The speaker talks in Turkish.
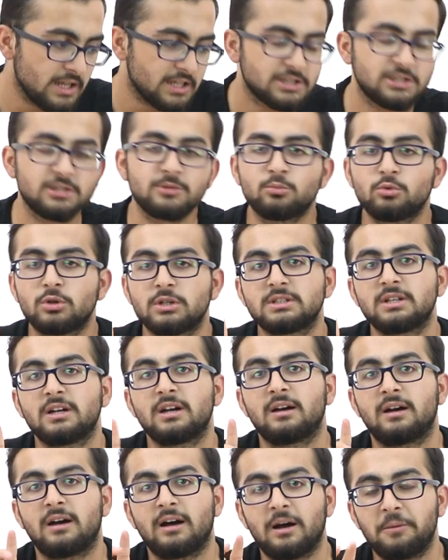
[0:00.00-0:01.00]
Şimdi bu
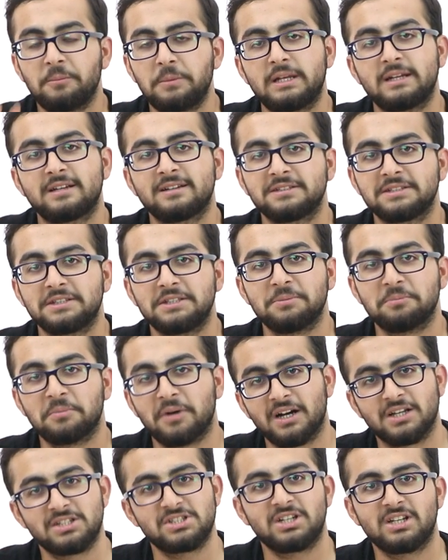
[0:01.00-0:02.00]
arada Amerika'daki
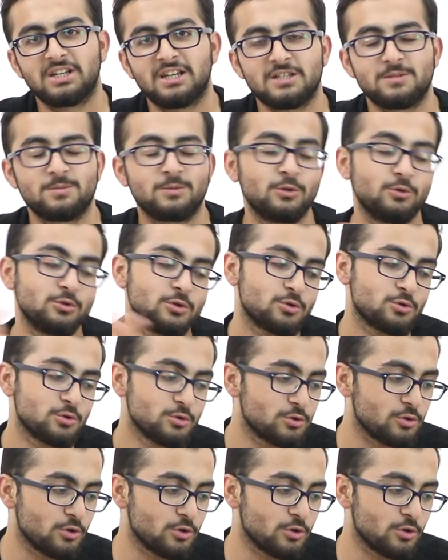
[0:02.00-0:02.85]
maaşlara geçmeden önce şunu